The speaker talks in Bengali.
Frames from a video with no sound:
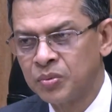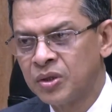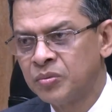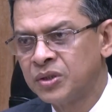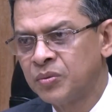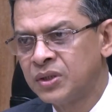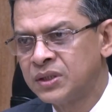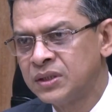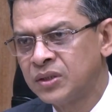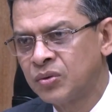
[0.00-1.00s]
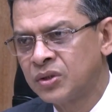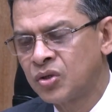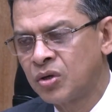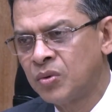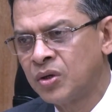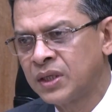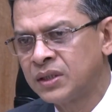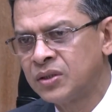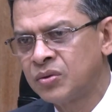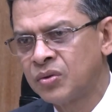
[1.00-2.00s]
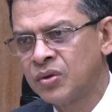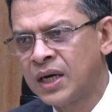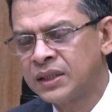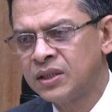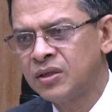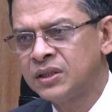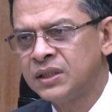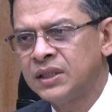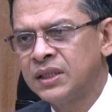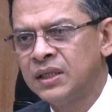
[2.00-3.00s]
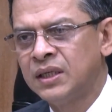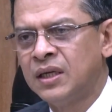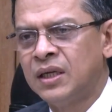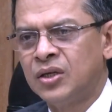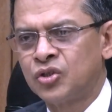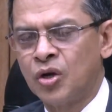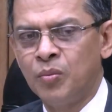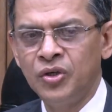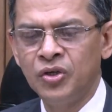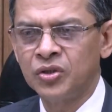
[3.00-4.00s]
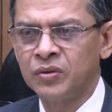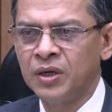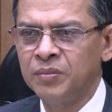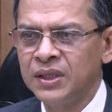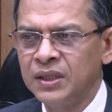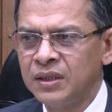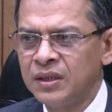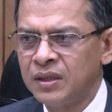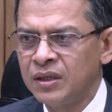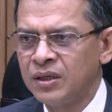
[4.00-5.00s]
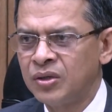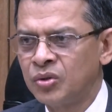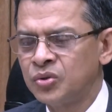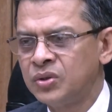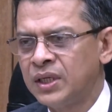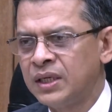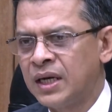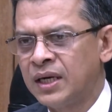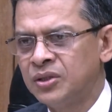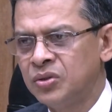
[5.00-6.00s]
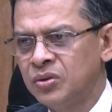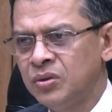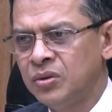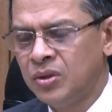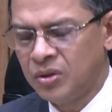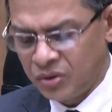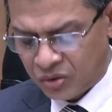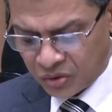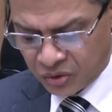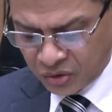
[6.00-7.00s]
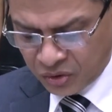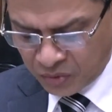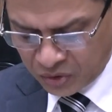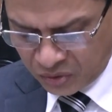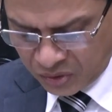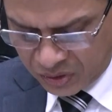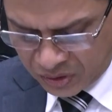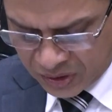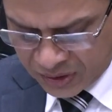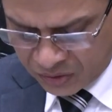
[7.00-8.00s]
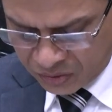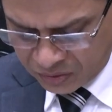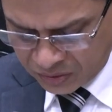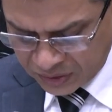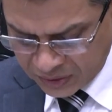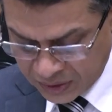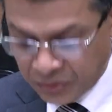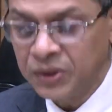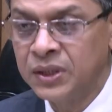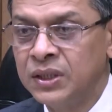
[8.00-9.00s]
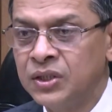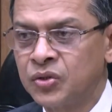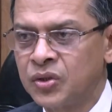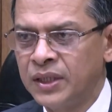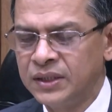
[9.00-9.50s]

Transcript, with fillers: প্রধানমন্ত্রী বলেছেন বলেছেন যে কোনো সরবরাহ ক্ষেত্রে যেন কোনো ঘাটতি না সেদিকে সমন্বিতভাবে নজরদারি রাখার জন্য সংশ্লিষ্ট মন্ত্রণালয়কে উনি নির্দেশনা